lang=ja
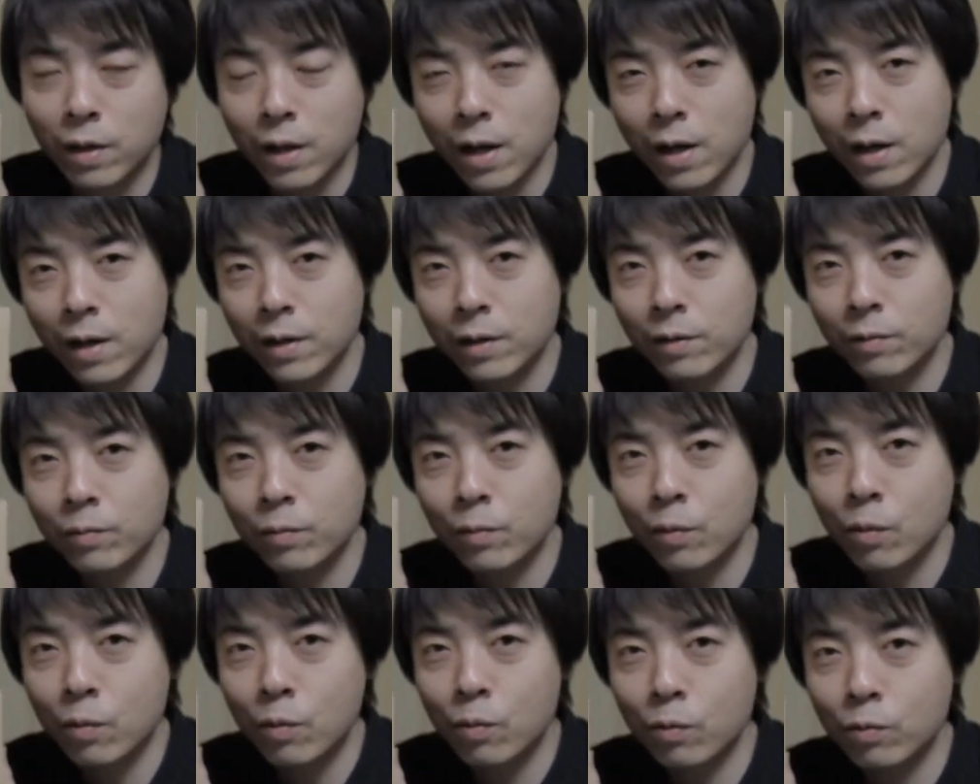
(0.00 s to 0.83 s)

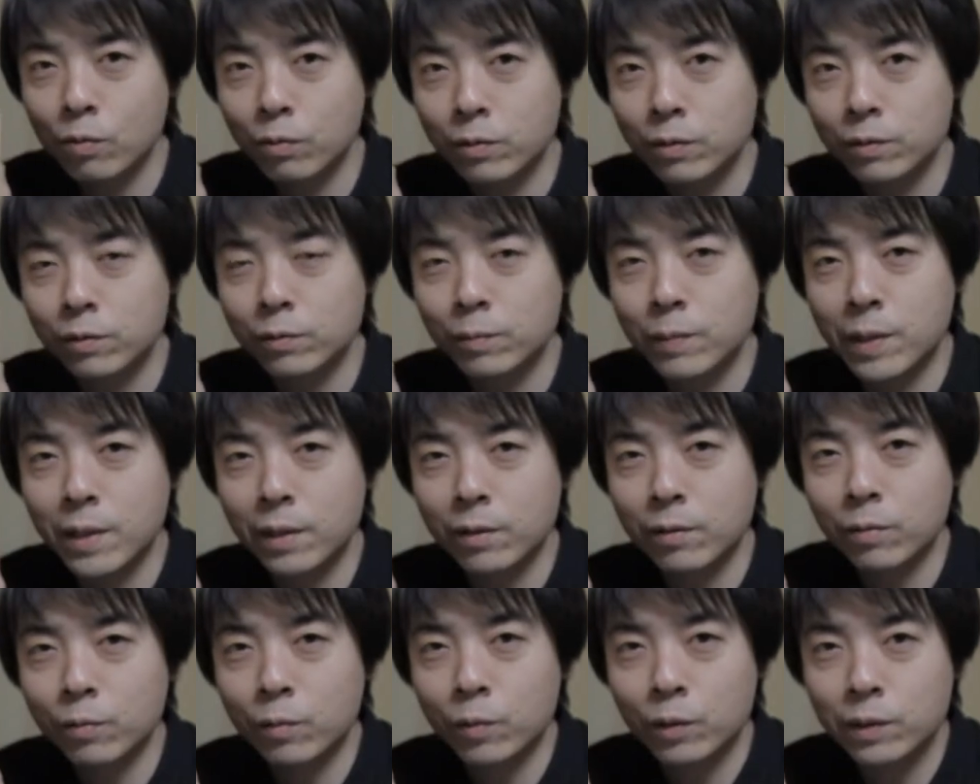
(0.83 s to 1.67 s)
iPhone
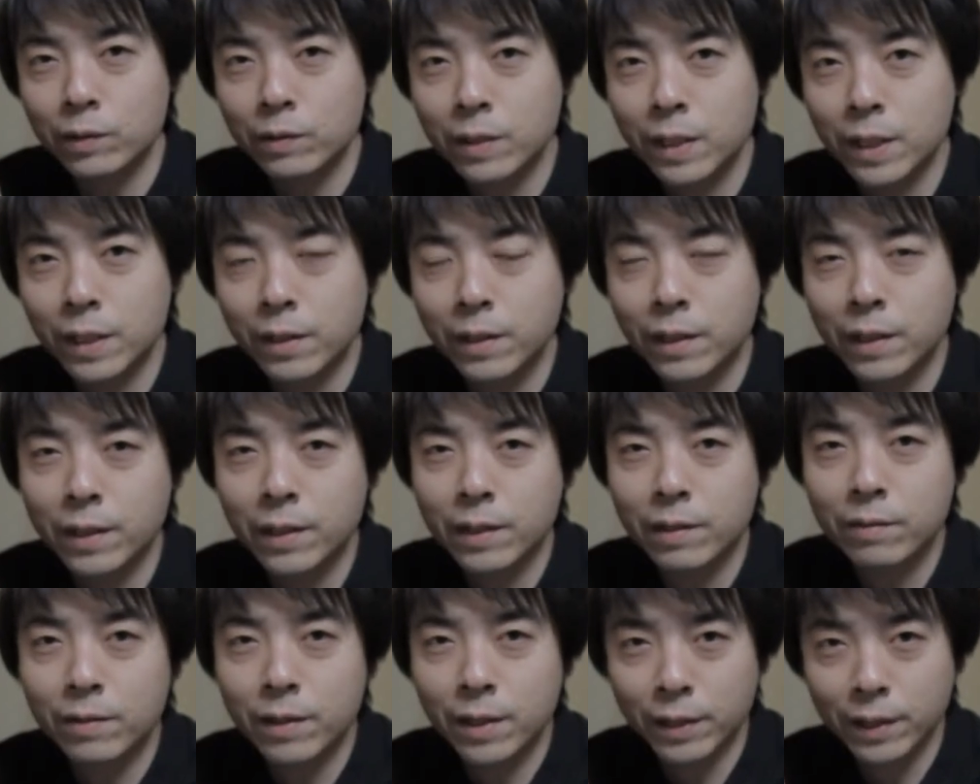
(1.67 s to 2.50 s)
スマートフォンに最適
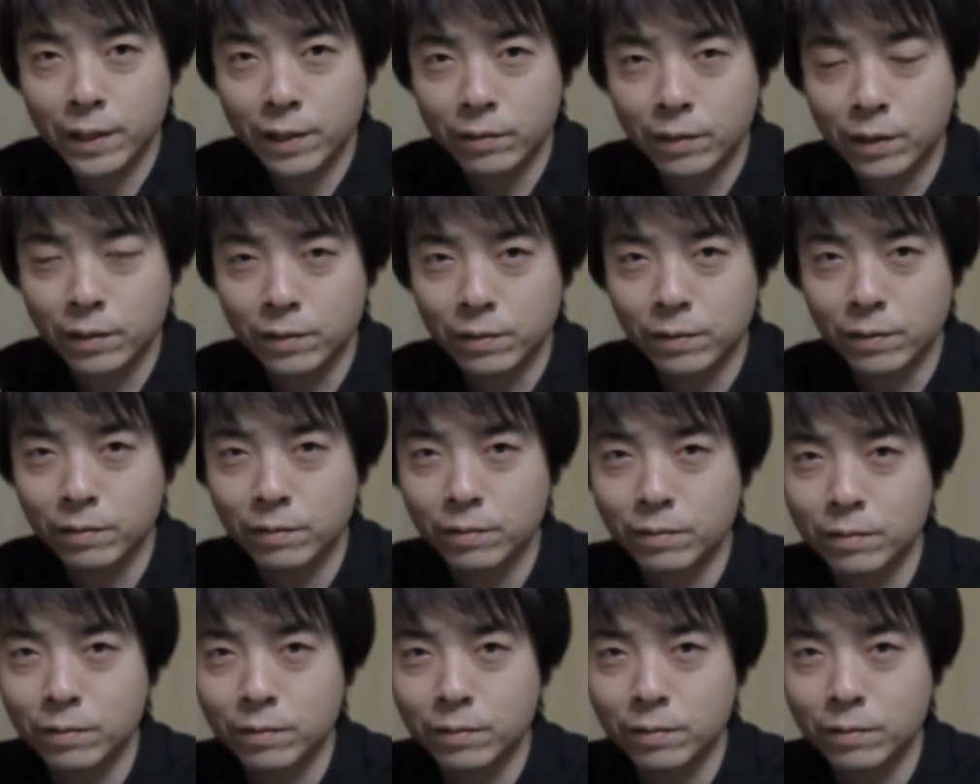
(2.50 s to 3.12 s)
な三脚です。